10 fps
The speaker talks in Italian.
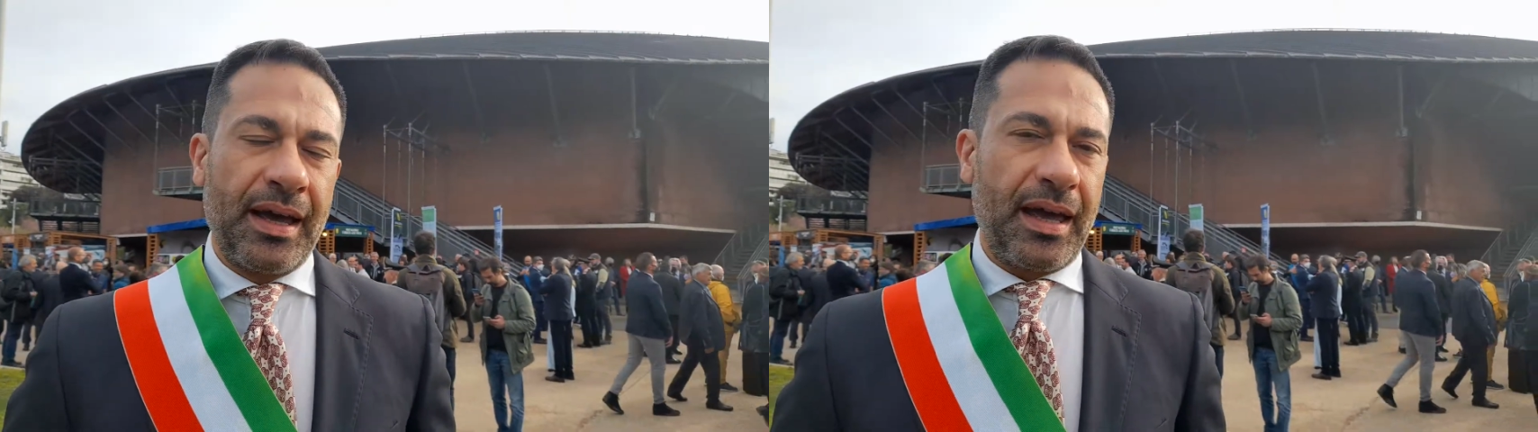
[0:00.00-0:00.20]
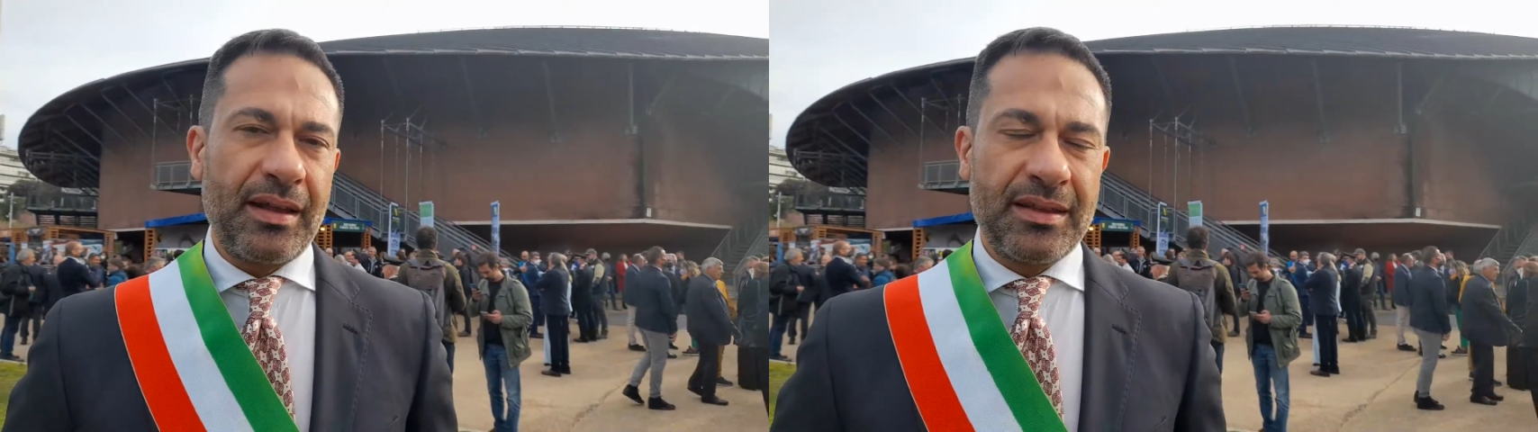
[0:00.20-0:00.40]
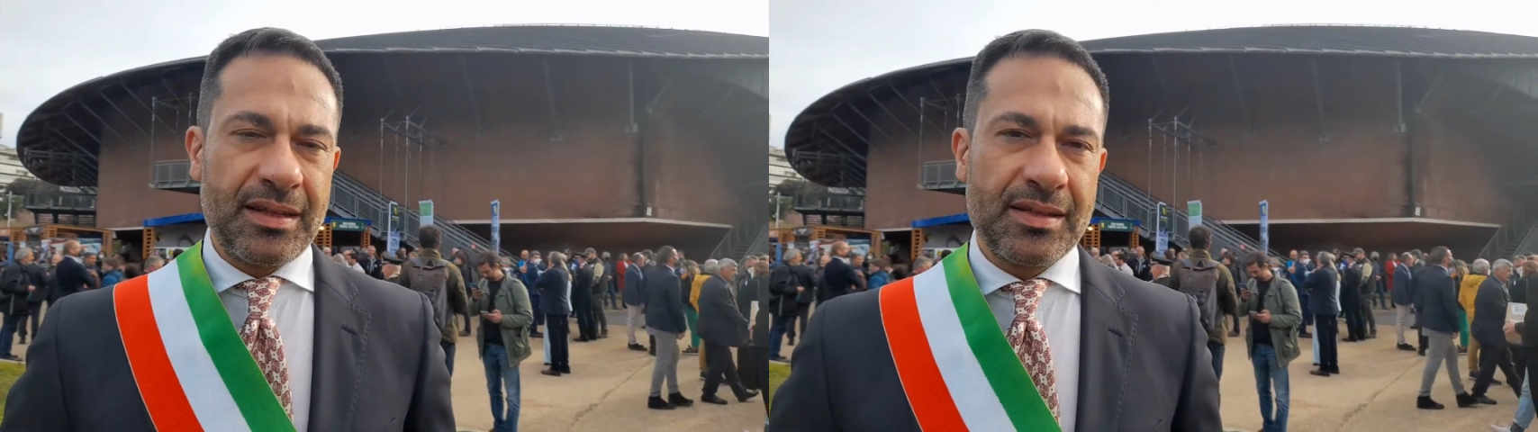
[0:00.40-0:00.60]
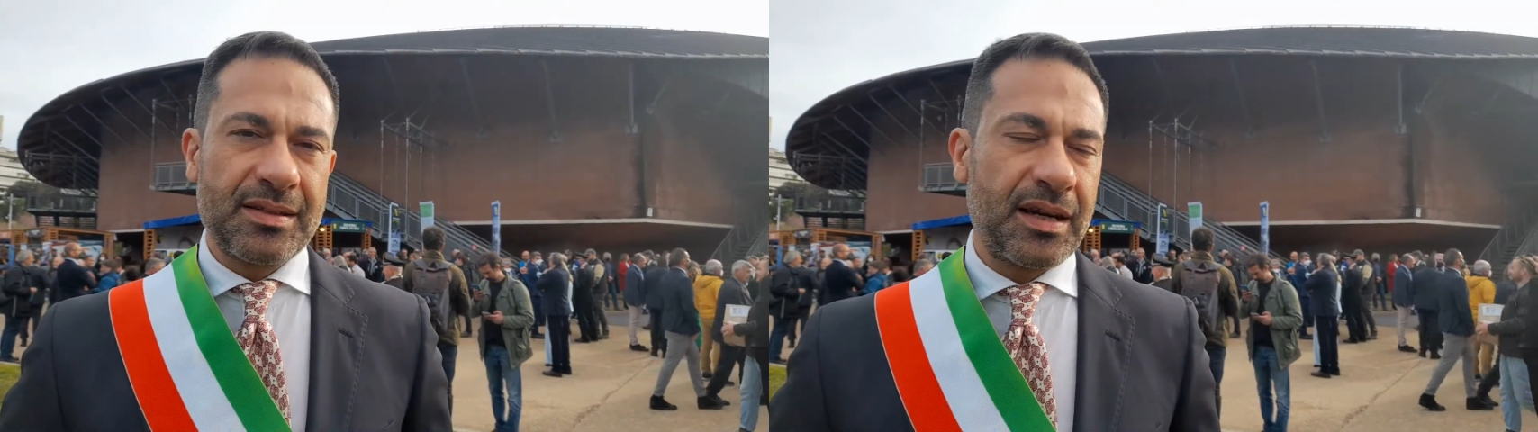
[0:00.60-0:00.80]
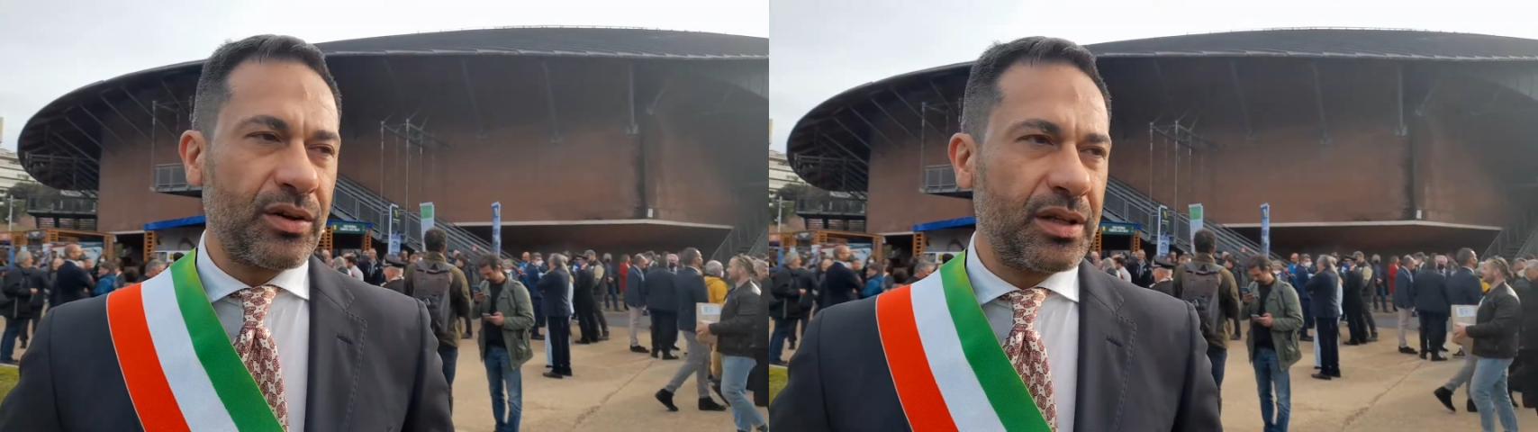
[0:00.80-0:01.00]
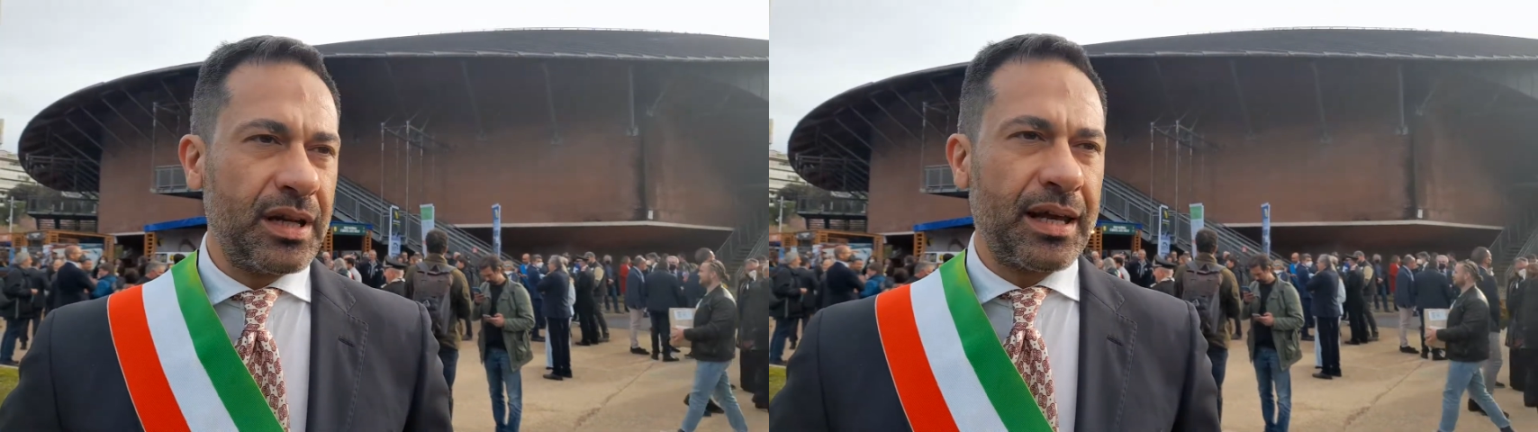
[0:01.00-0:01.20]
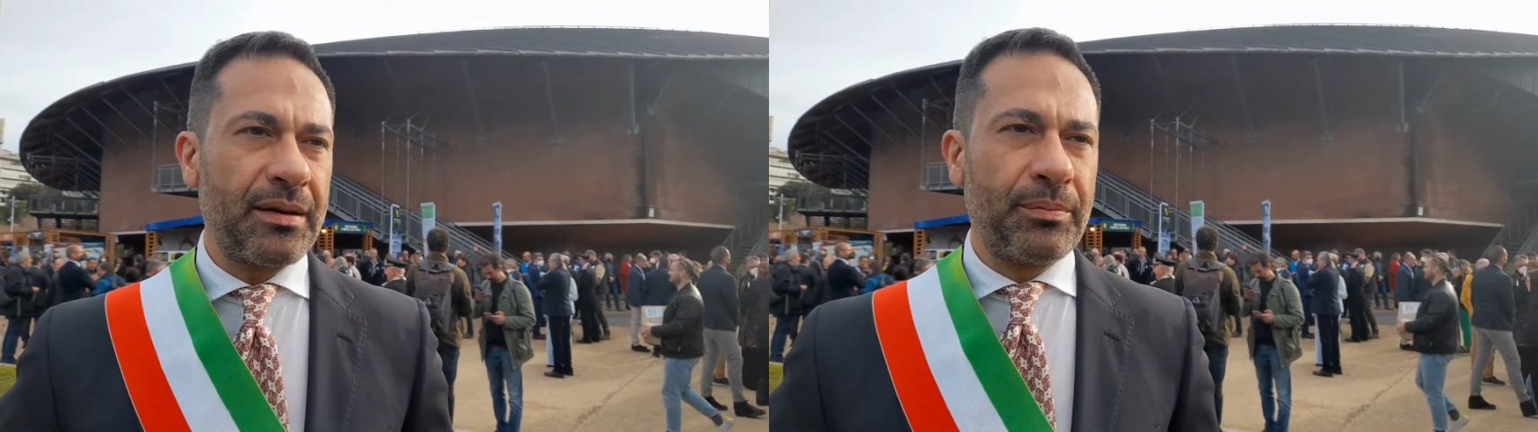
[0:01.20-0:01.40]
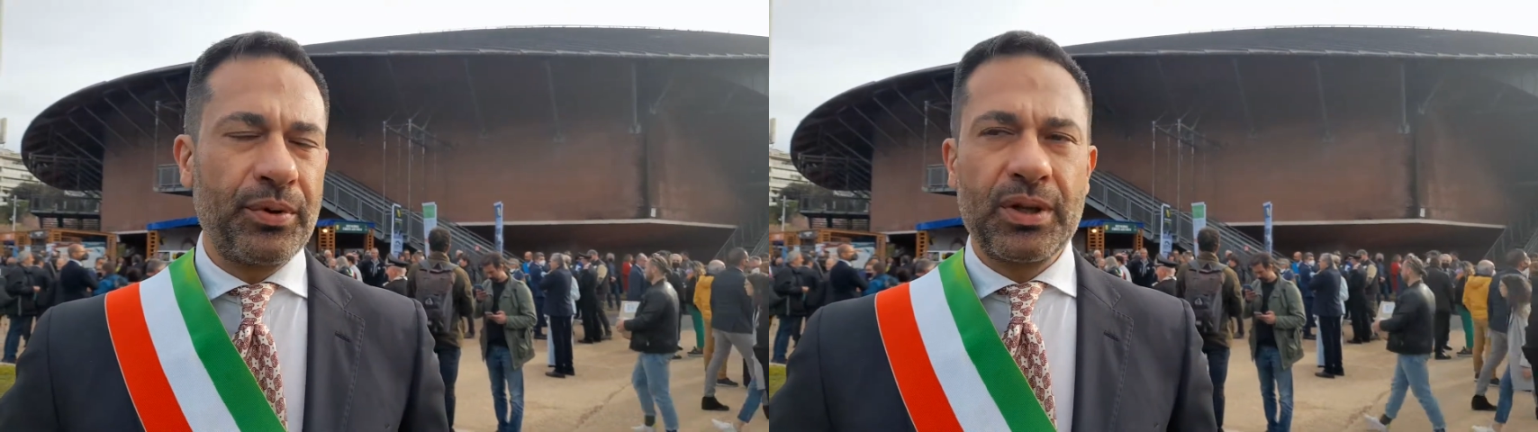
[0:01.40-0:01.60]
è di straordinaria
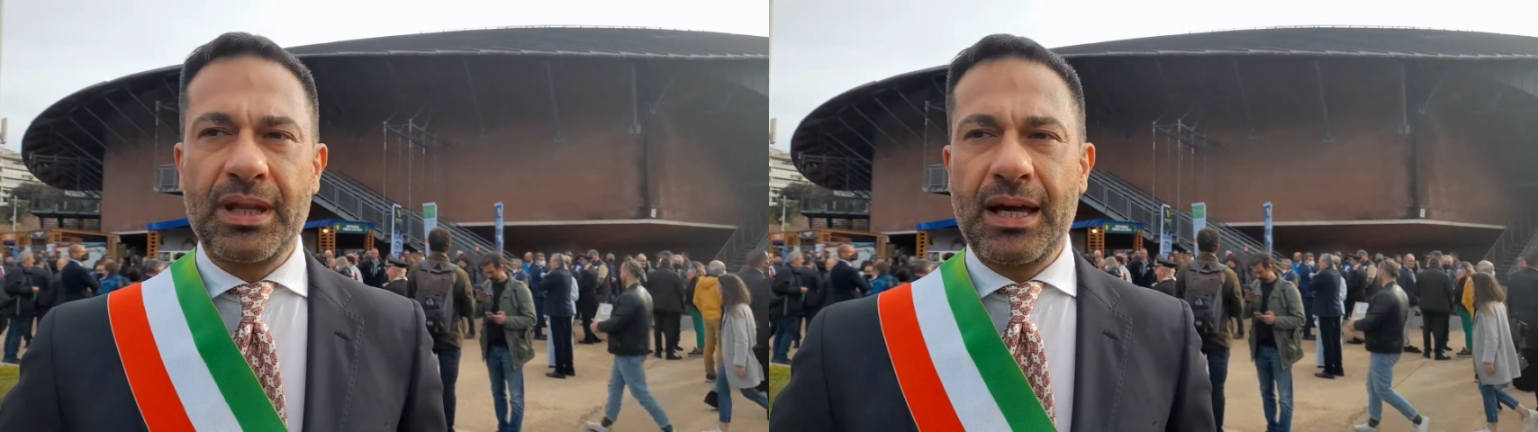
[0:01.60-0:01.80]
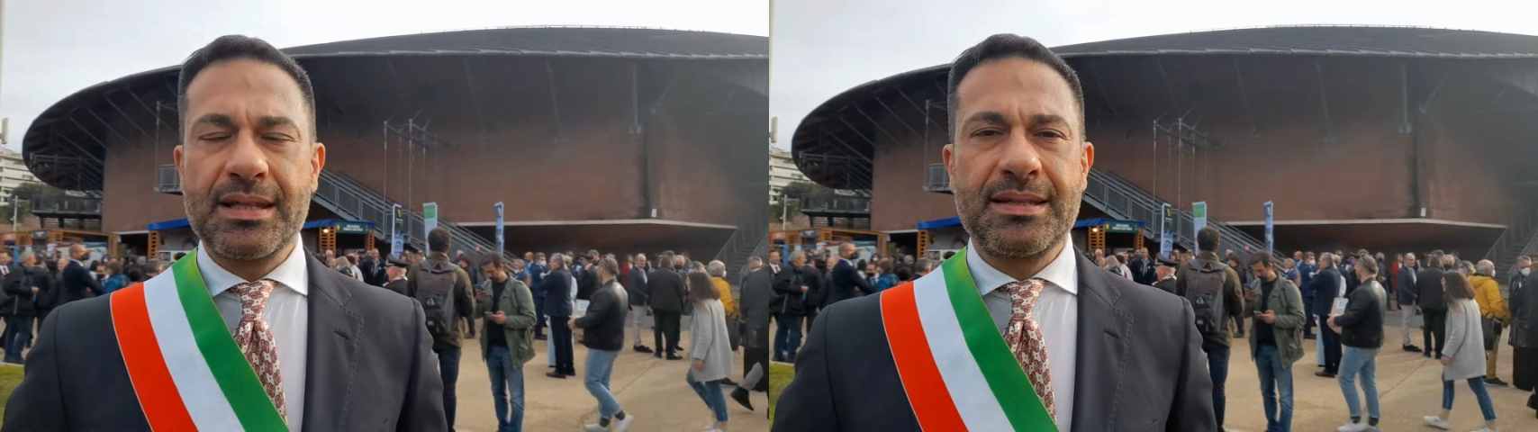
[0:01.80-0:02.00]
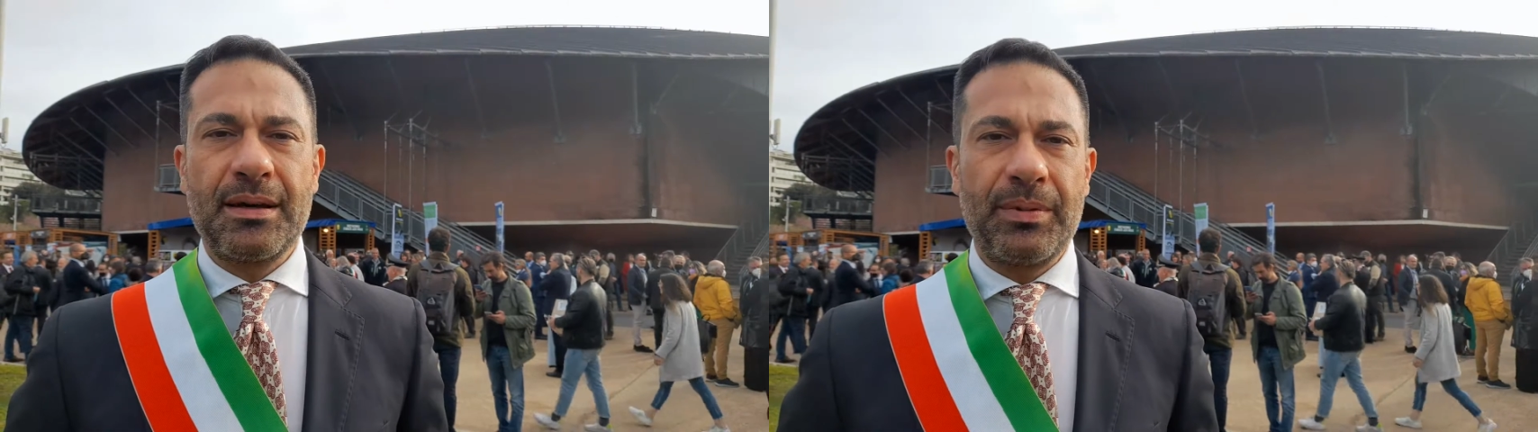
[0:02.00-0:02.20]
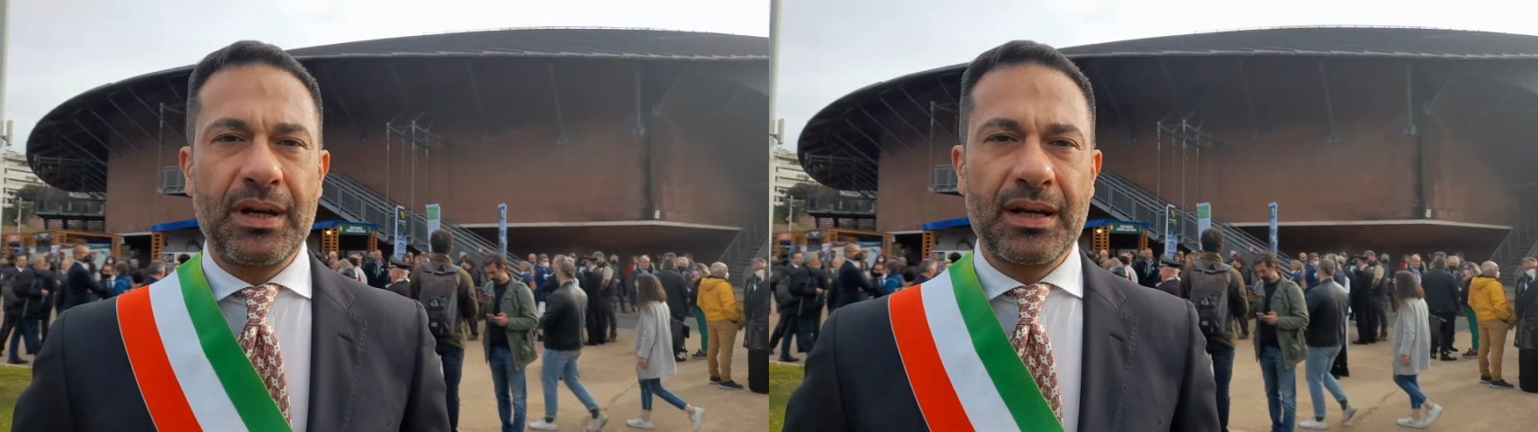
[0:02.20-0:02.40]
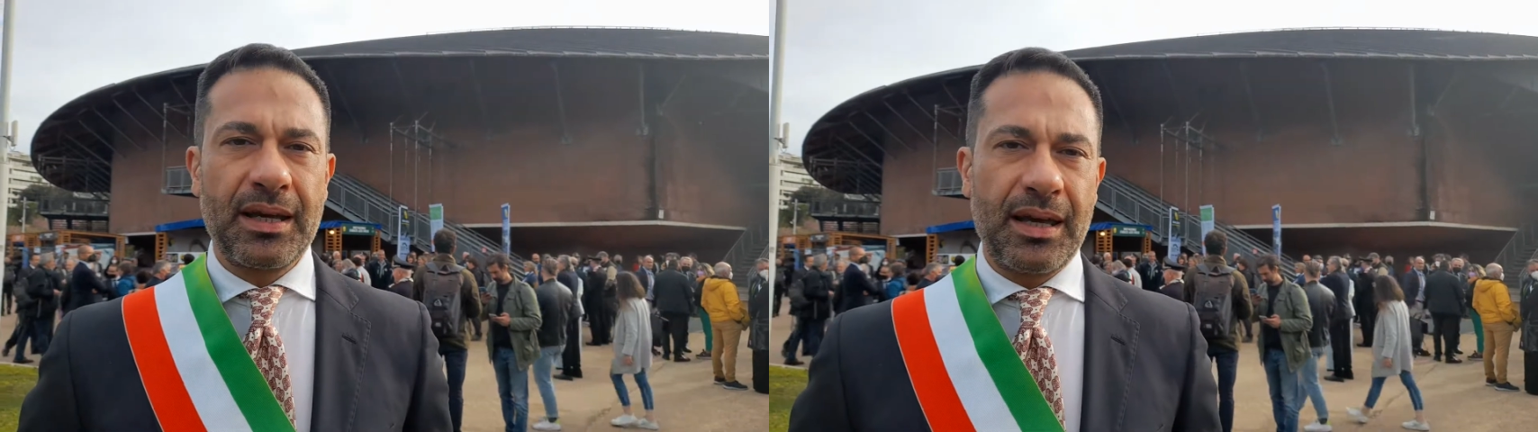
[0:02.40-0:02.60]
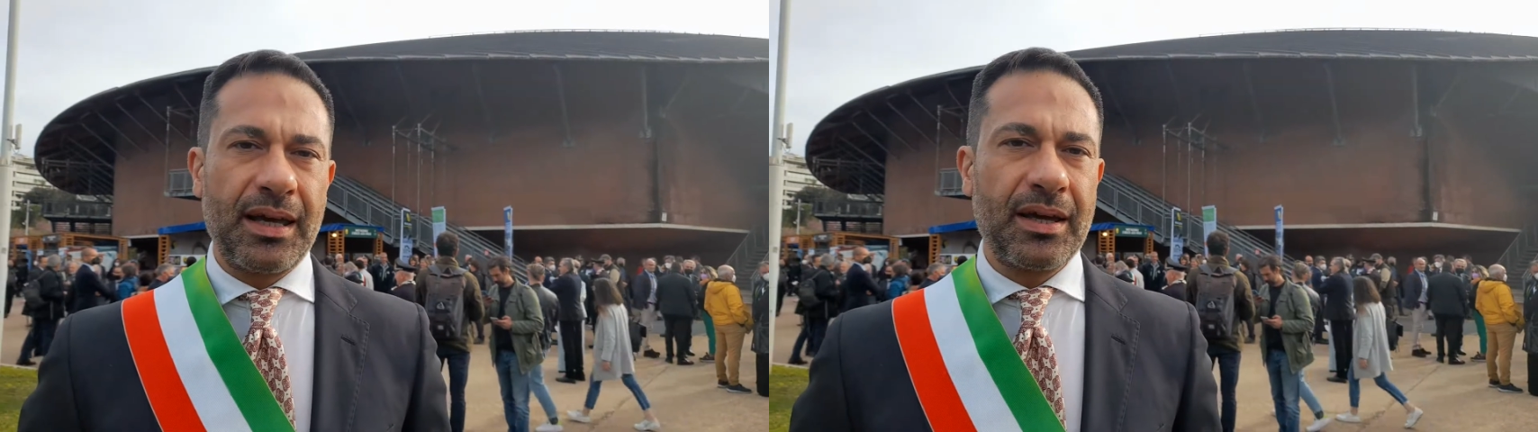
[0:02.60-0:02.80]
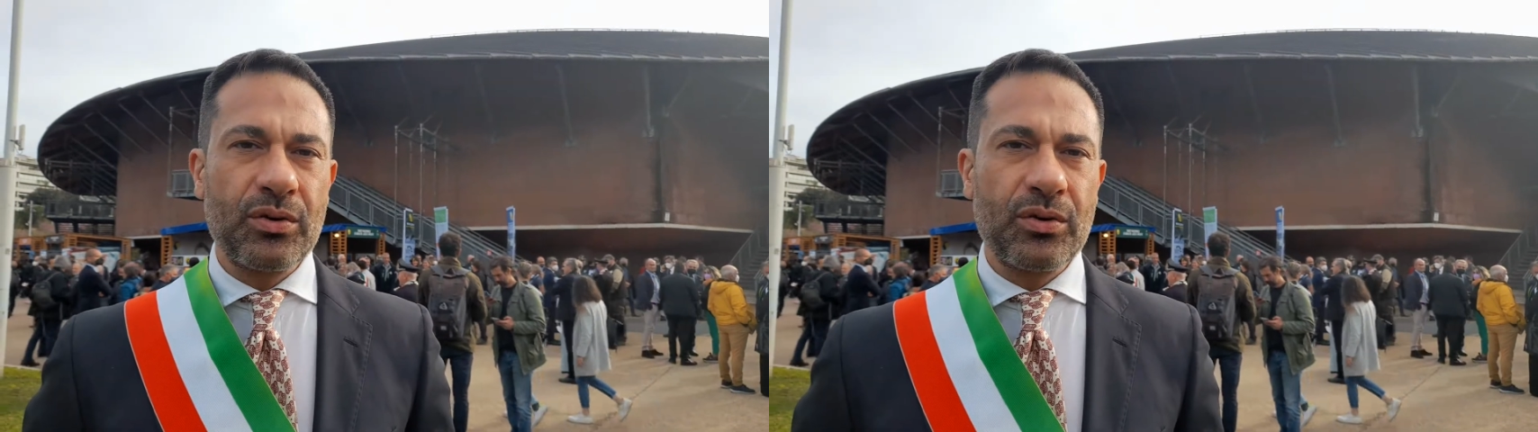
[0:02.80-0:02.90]
importanza perché